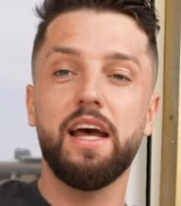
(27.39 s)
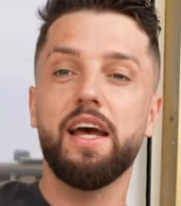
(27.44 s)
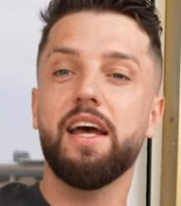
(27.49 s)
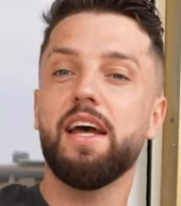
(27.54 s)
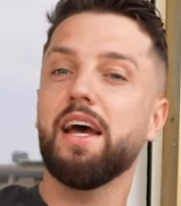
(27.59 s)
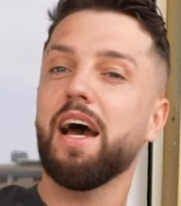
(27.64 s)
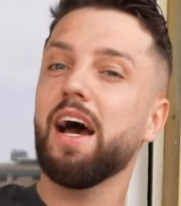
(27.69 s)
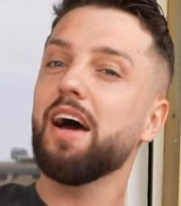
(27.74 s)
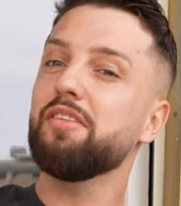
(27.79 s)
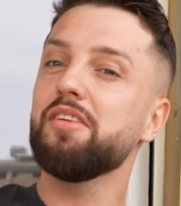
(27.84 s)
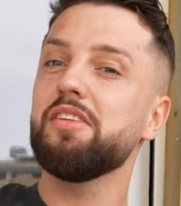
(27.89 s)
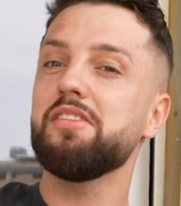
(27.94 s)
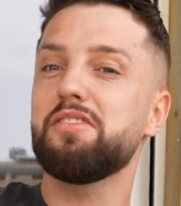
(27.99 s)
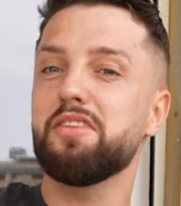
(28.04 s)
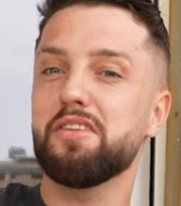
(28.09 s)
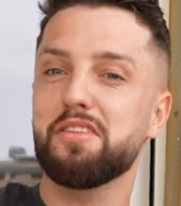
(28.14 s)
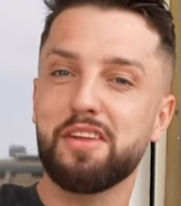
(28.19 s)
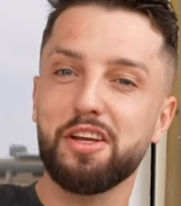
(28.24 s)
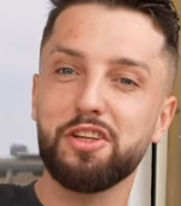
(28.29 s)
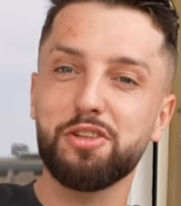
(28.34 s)
e, a więc
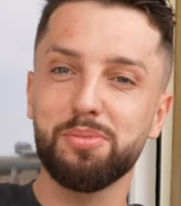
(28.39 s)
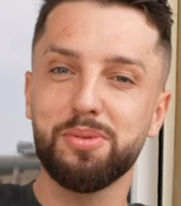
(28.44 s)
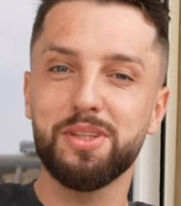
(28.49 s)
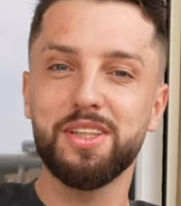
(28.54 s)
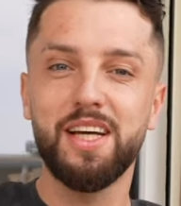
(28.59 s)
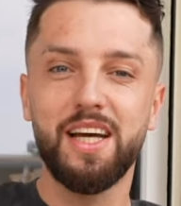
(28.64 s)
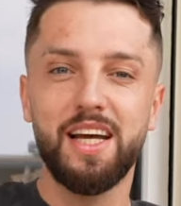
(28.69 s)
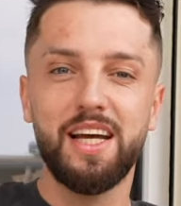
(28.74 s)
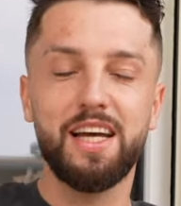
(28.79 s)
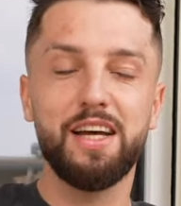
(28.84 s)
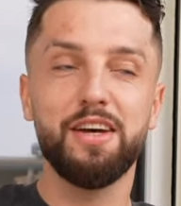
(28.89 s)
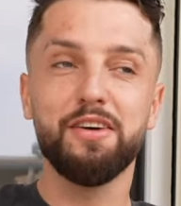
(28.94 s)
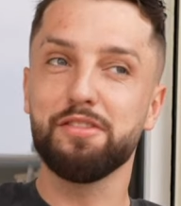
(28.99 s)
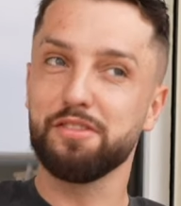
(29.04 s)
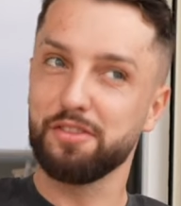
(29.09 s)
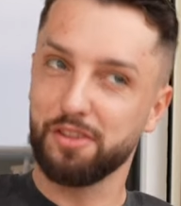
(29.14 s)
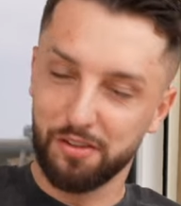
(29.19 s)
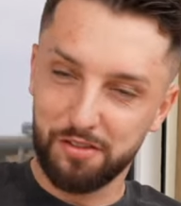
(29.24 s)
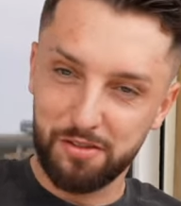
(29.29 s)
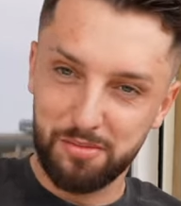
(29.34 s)
jesteśmy e,
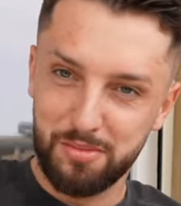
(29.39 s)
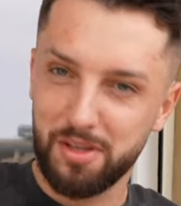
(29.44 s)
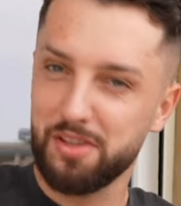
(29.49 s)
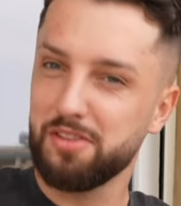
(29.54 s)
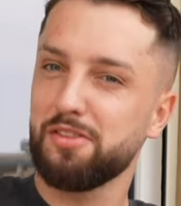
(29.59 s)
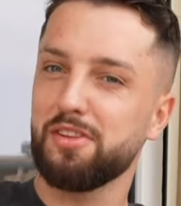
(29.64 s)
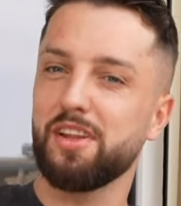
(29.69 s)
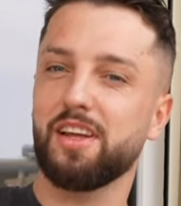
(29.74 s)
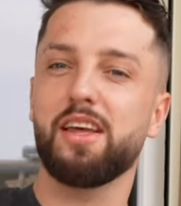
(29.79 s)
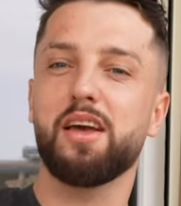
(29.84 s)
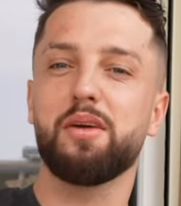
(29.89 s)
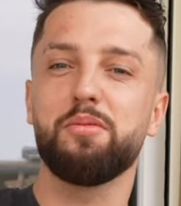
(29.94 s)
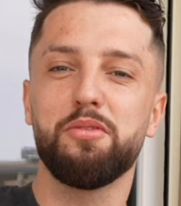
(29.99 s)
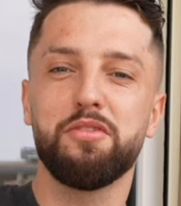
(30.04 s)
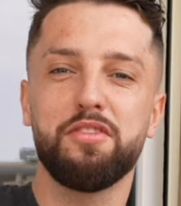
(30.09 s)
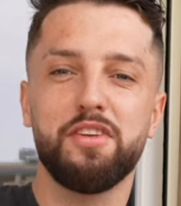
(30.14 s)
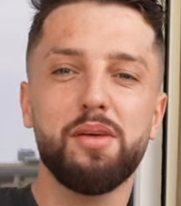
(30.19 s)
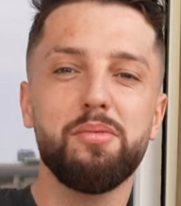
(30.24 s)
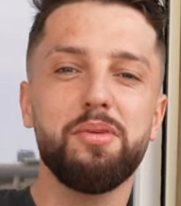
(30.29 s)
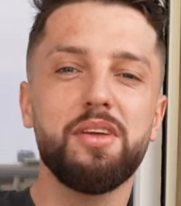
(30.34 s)
w nowym miejscu, tak jak
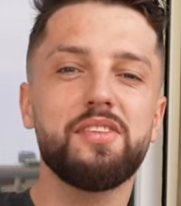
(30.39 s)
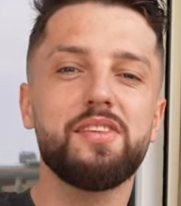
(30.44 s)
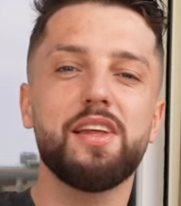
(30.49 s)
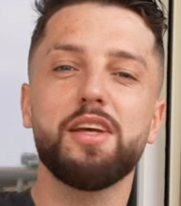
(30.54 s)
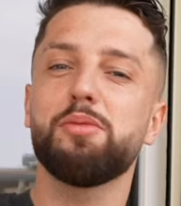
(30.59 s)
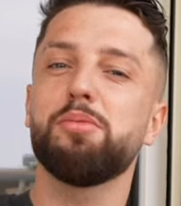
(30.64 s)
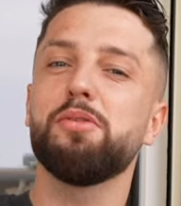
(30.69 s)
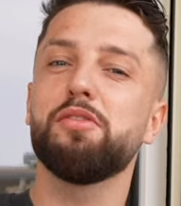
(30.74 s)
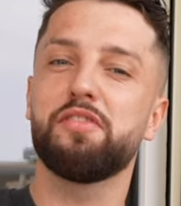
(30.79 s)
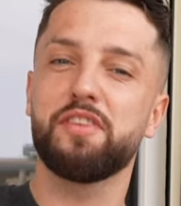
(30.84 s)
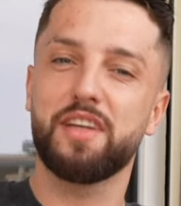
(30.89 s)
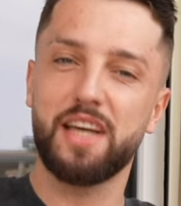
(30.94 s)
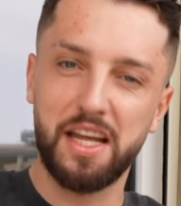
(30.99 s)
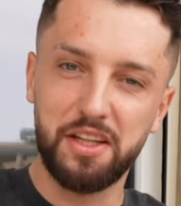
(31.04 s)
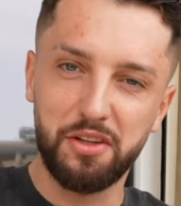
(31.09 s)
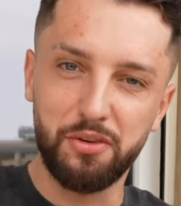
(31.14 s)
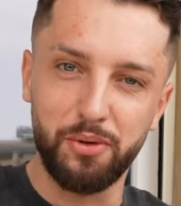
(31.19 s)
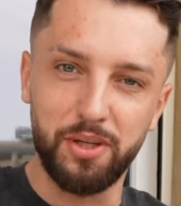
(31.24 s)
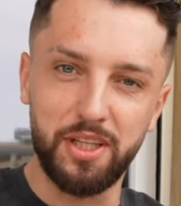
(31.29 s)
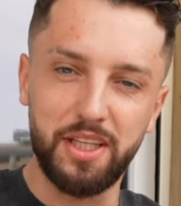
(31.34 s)
mówiłem, jesteśmy w
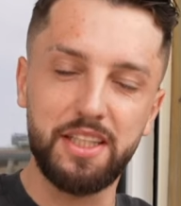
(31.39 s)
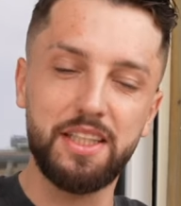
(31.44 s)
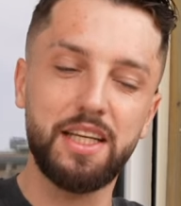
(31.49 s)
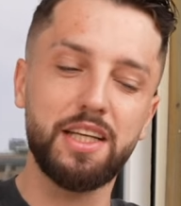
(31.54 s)
Genui.